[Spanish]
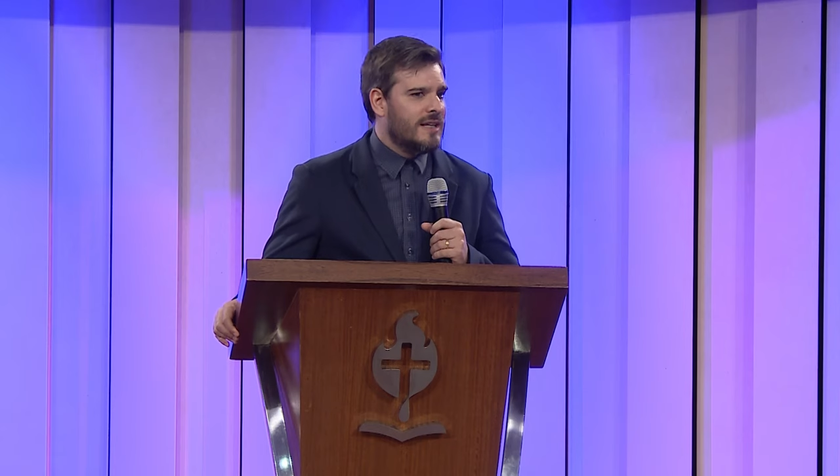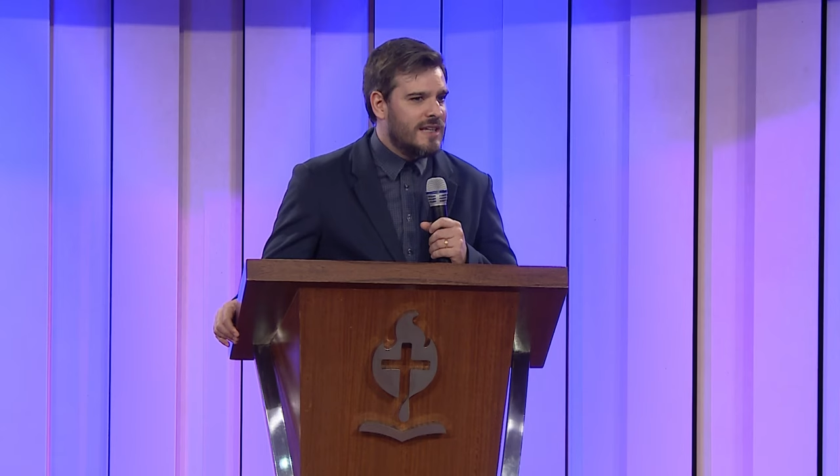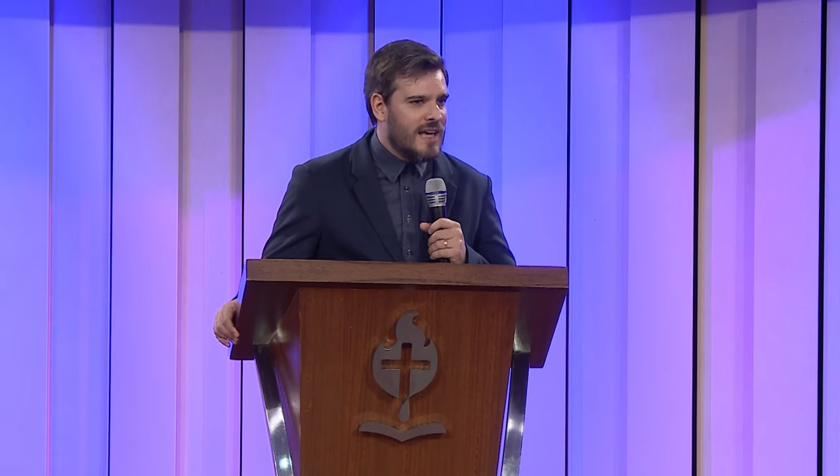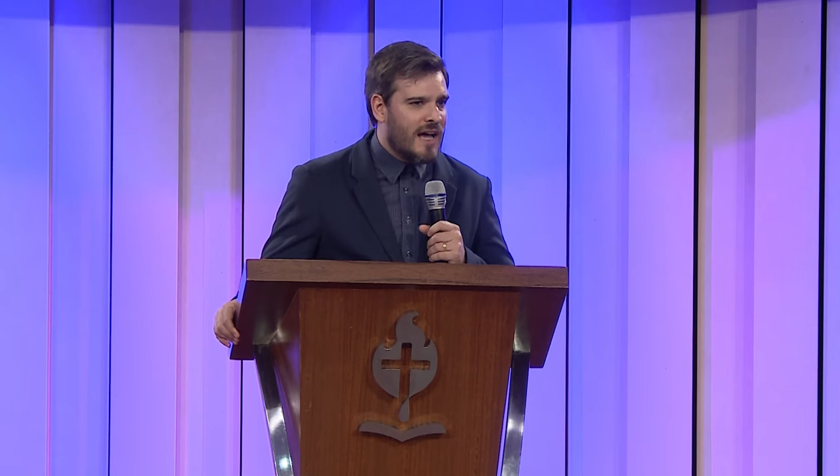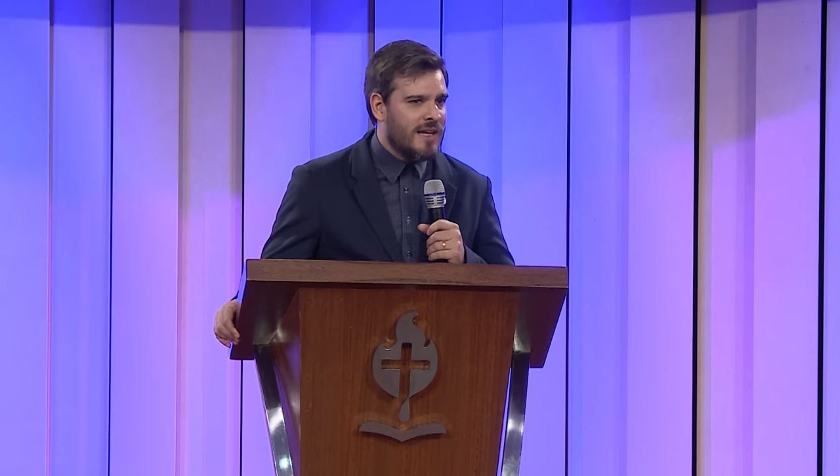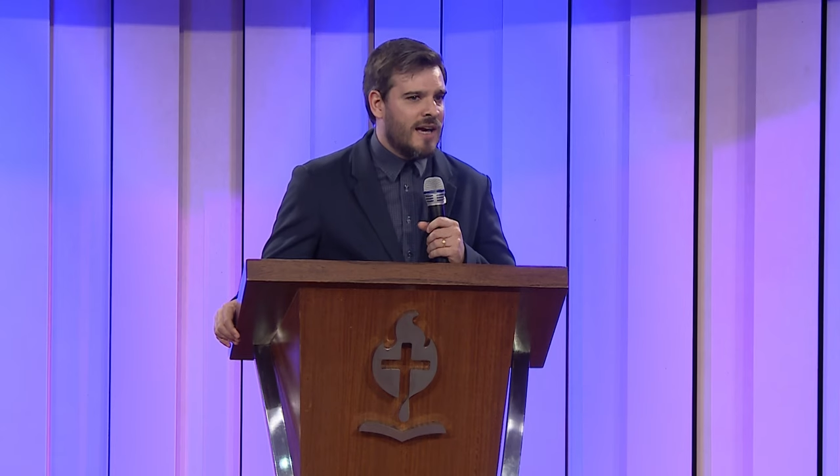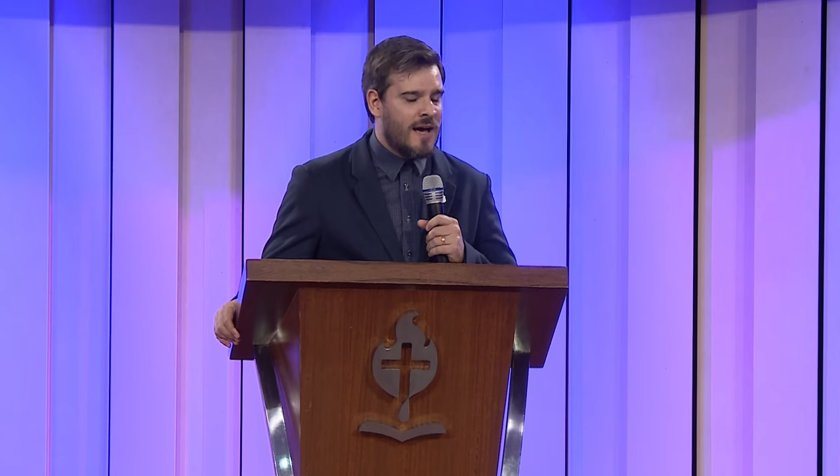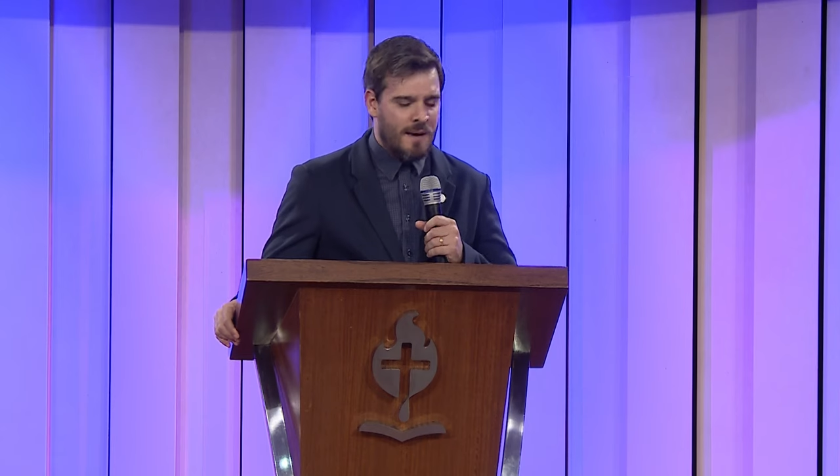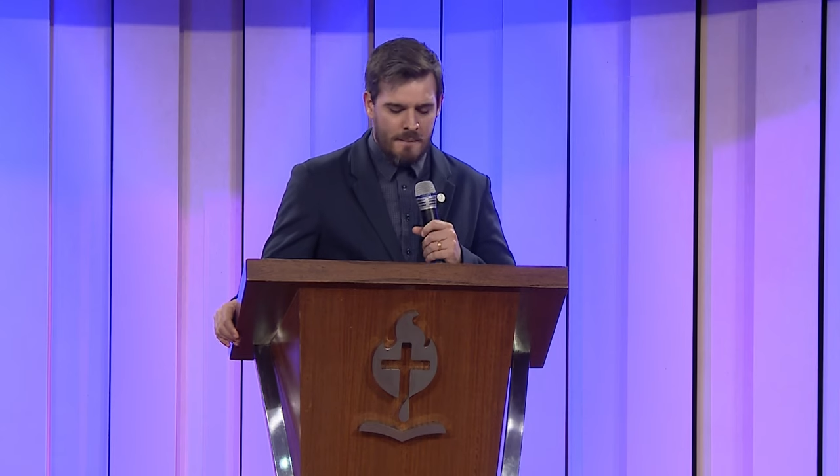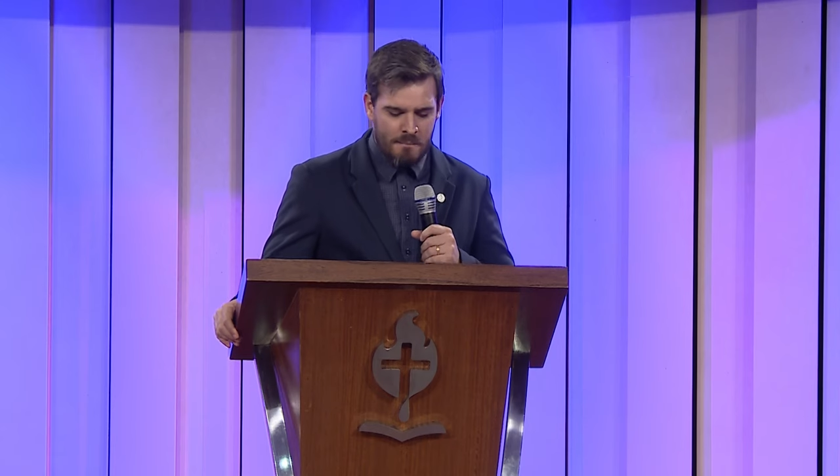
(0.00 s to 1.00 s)

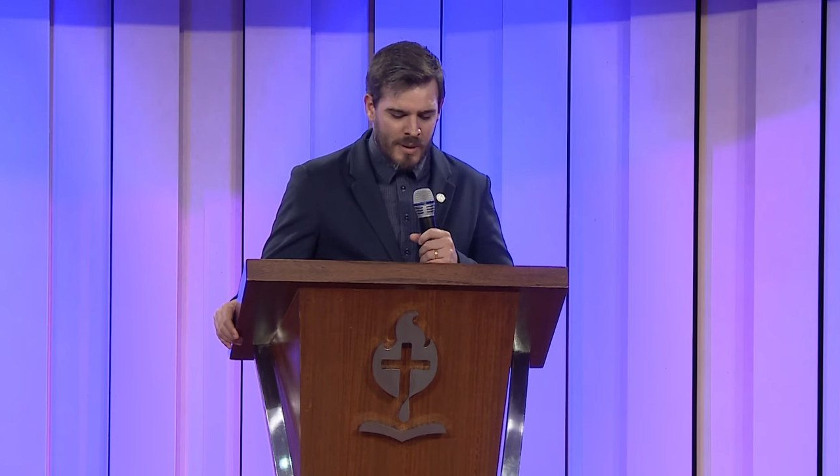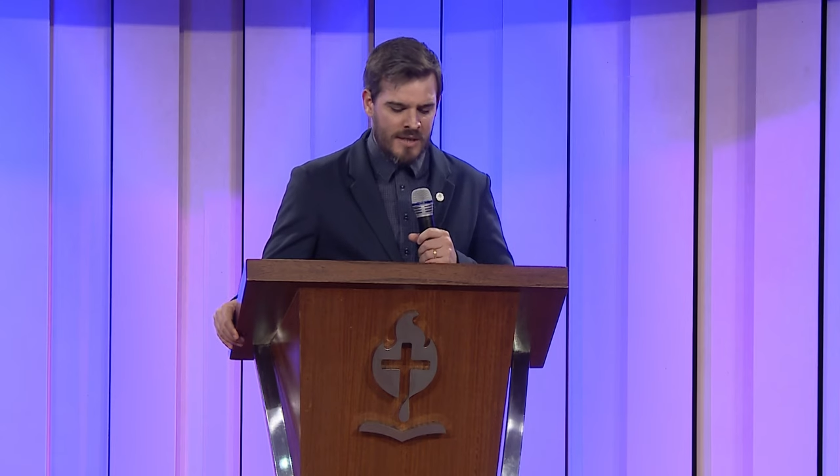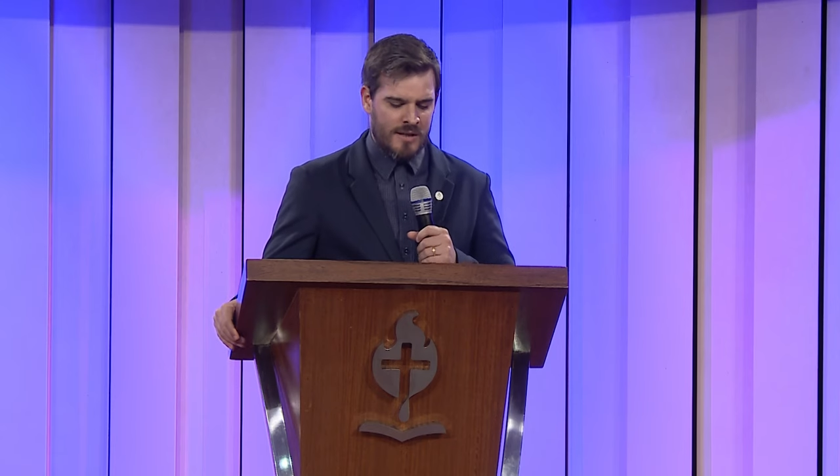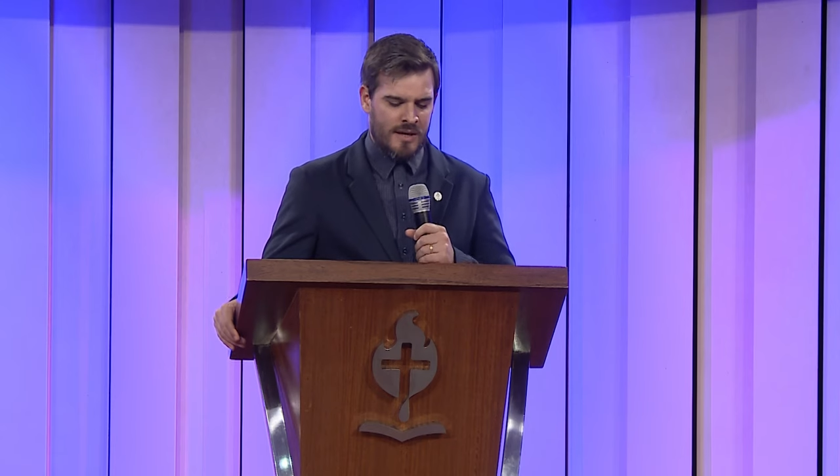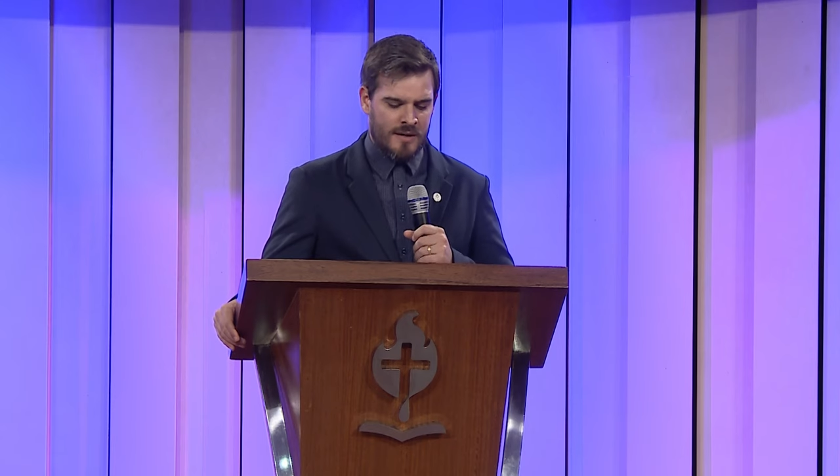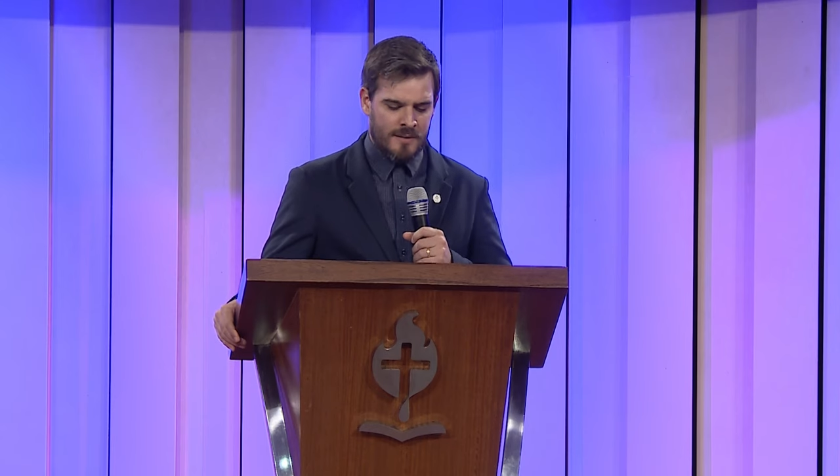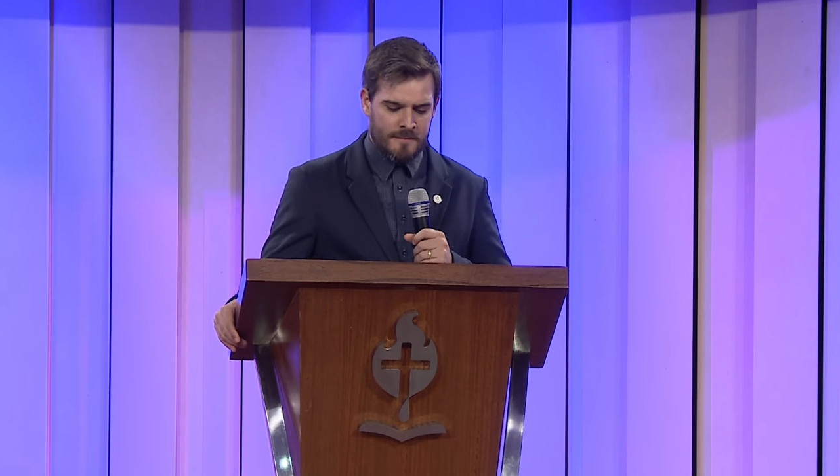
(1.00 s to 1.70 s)
diariamente.